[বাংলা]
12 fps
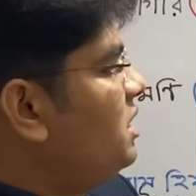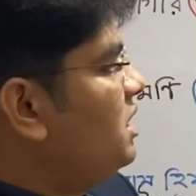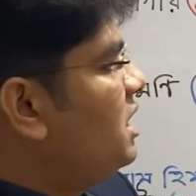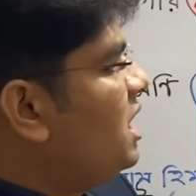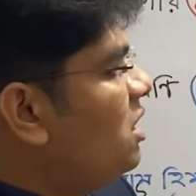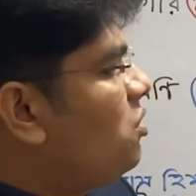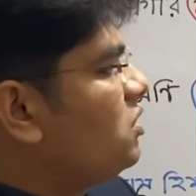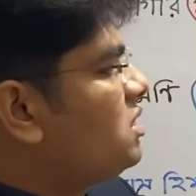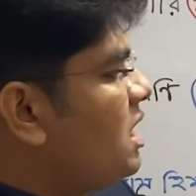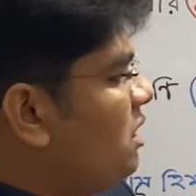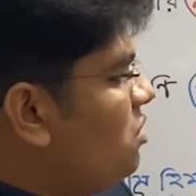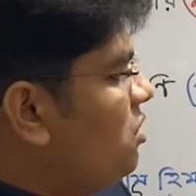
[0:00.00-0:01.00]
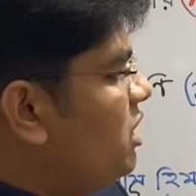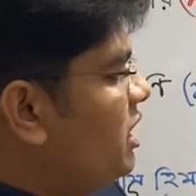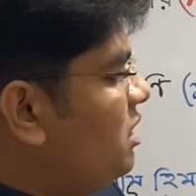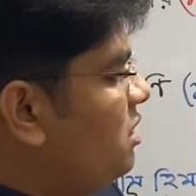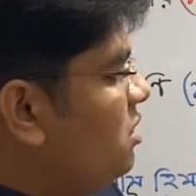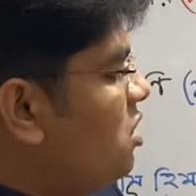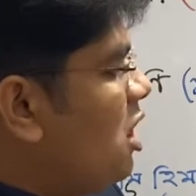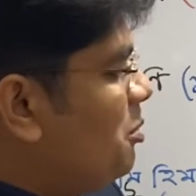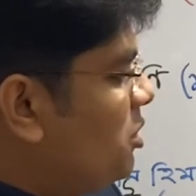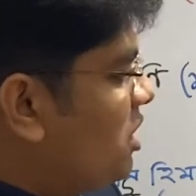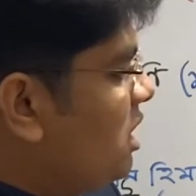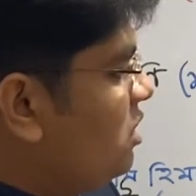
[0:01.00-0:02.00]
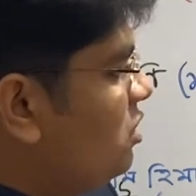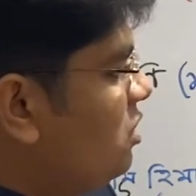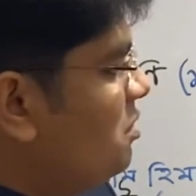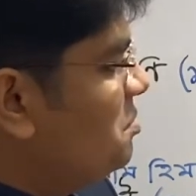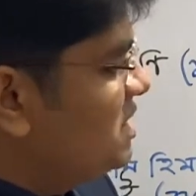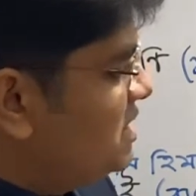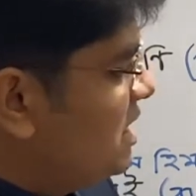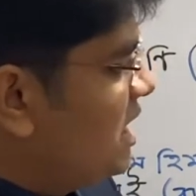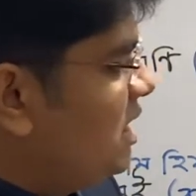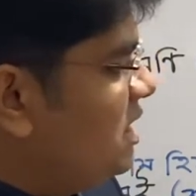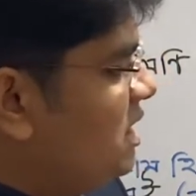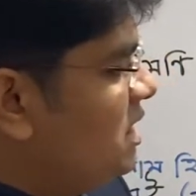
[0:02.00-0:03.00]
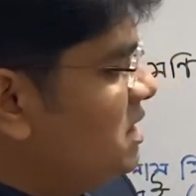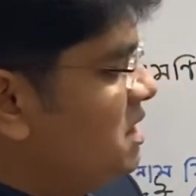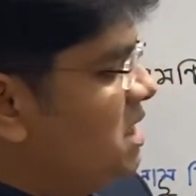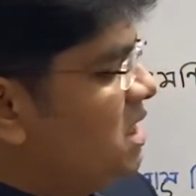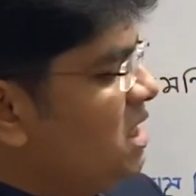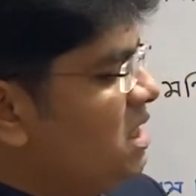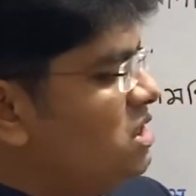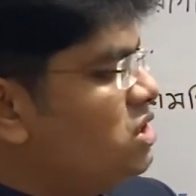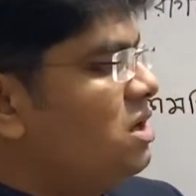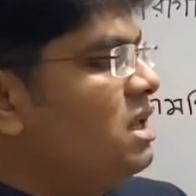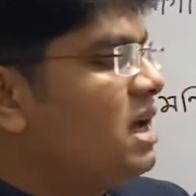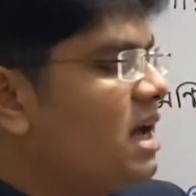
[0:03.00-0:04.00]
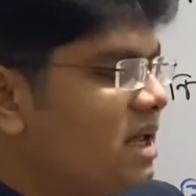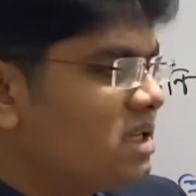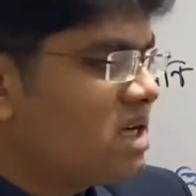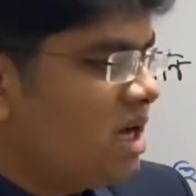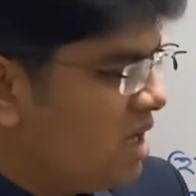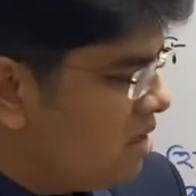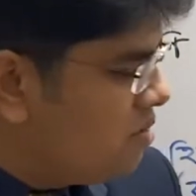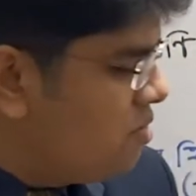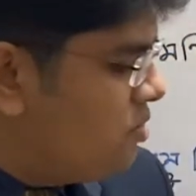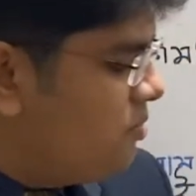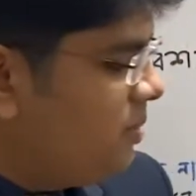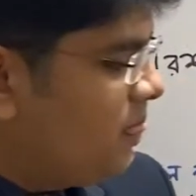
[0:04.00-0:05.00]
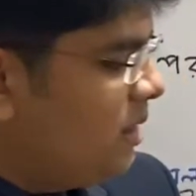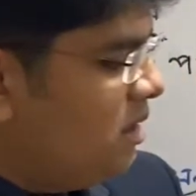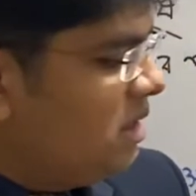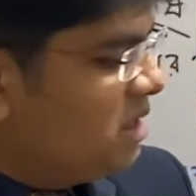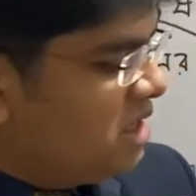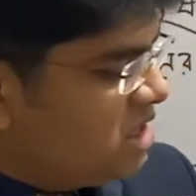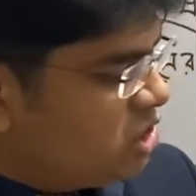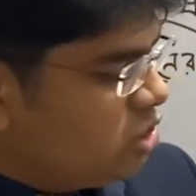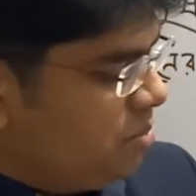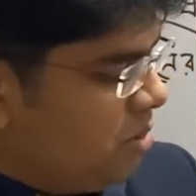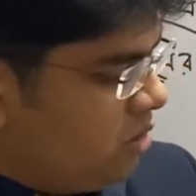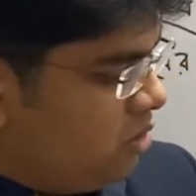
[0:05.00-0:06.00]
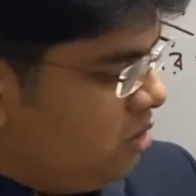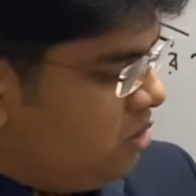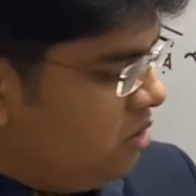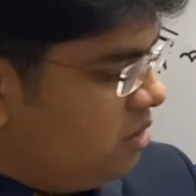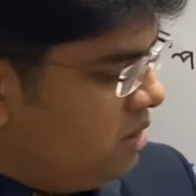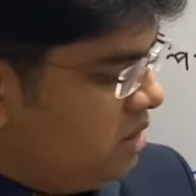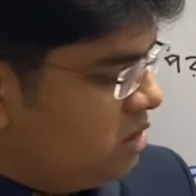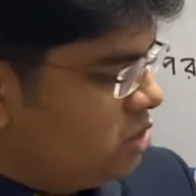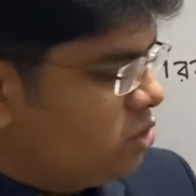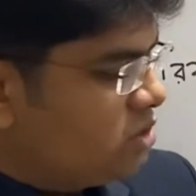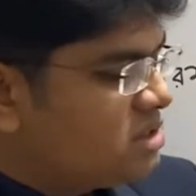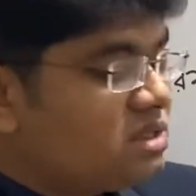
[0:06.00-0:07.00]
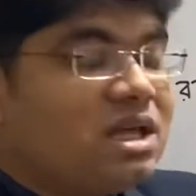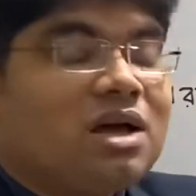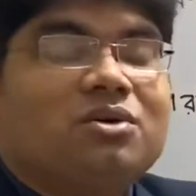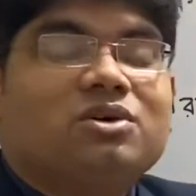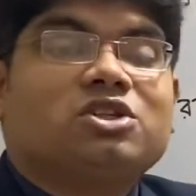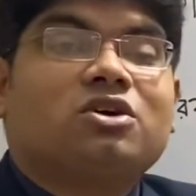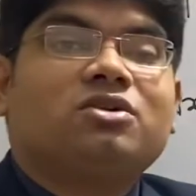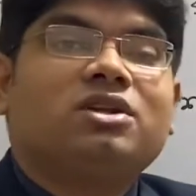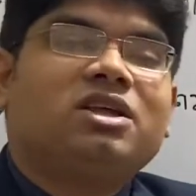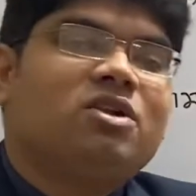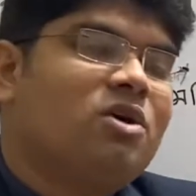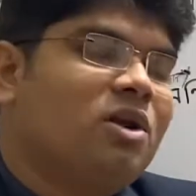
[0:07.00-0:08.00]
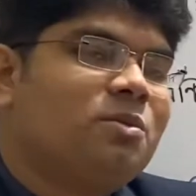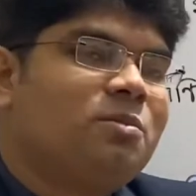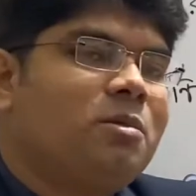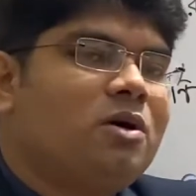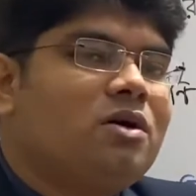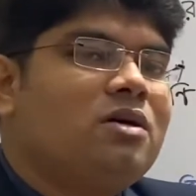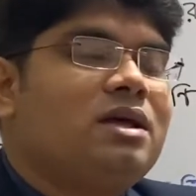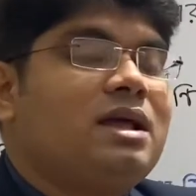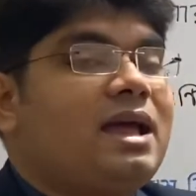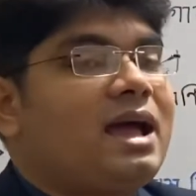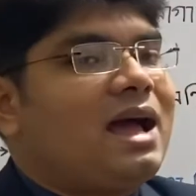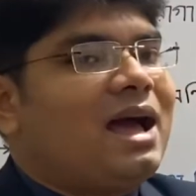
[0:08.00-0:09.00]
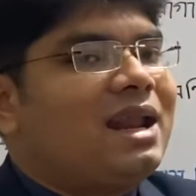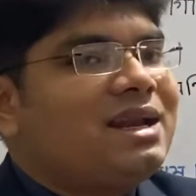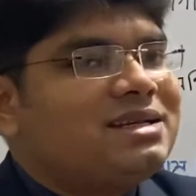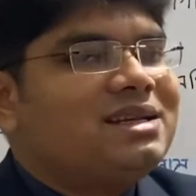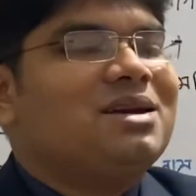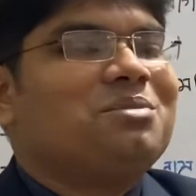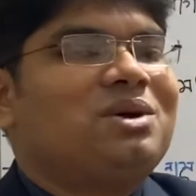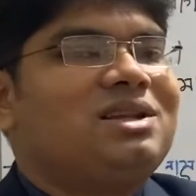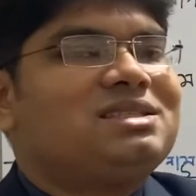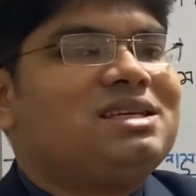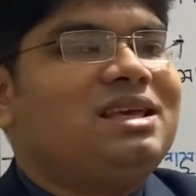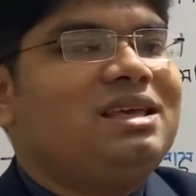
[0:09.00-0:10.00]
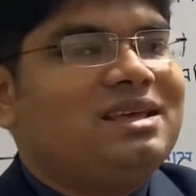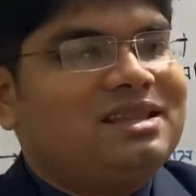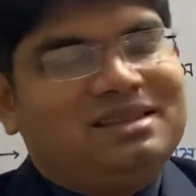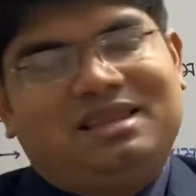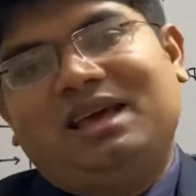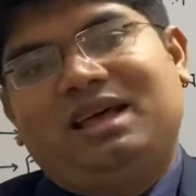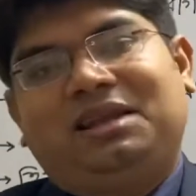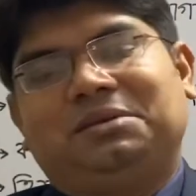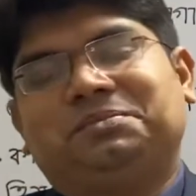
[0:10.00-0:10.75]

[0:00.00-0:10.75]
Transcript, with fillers: কে কথা কয় অপরাহ্ন মিসির আলী দিঘির জলে কার ছায়া গো কৃষ্ণপক্ষ জ্যোৎস্না ও জননীর গল্প আরেকটি নাম বলেছি দেয়াল